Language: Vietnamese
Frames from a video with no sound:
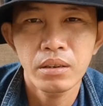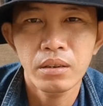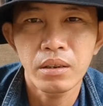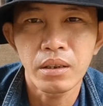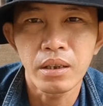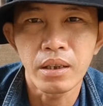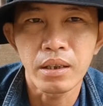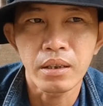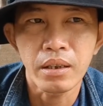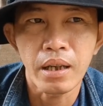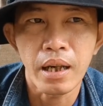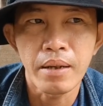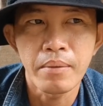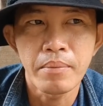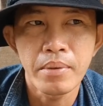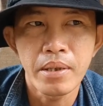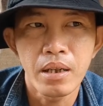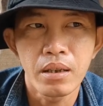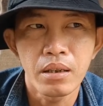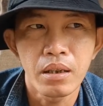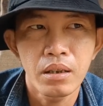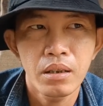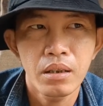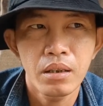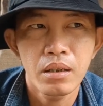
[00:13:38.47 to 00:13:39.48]
hiện tại bây
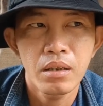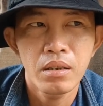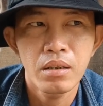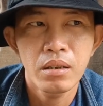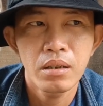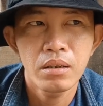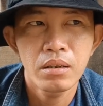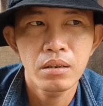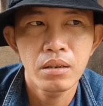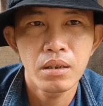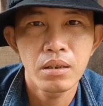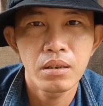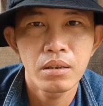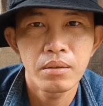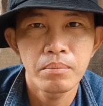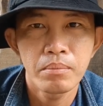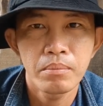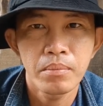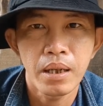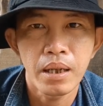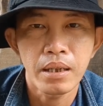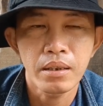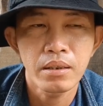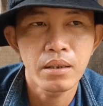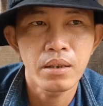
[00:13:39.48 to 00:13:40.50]
giờ nó, nó, nó trên
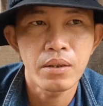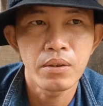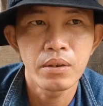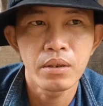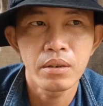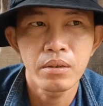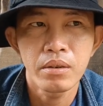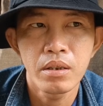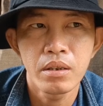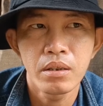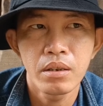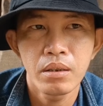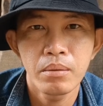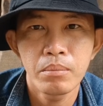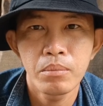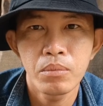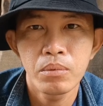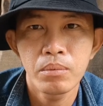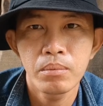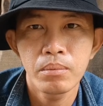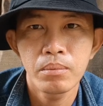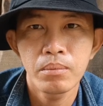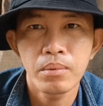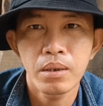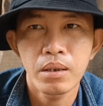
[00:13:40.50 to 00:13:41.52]
mạng xã hội như nó
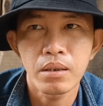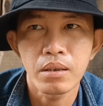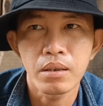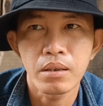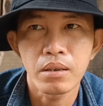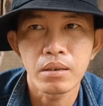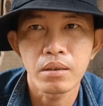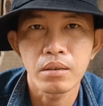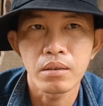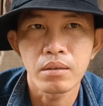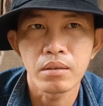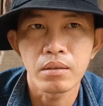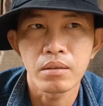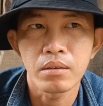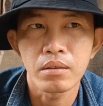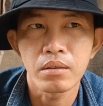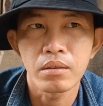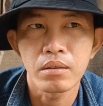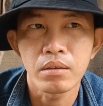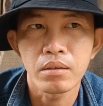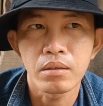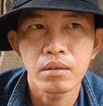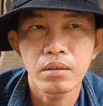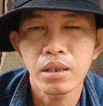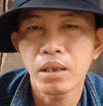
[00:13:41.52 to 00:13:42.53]
muốn là
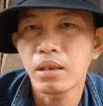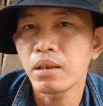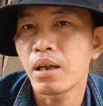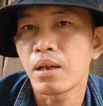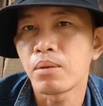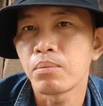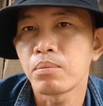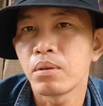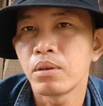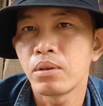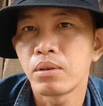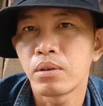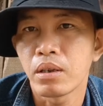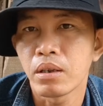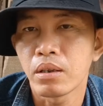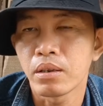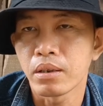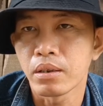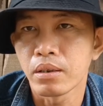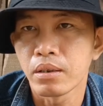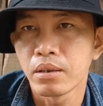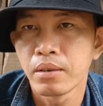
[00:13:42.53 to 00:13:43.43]
chấn động luôn rồi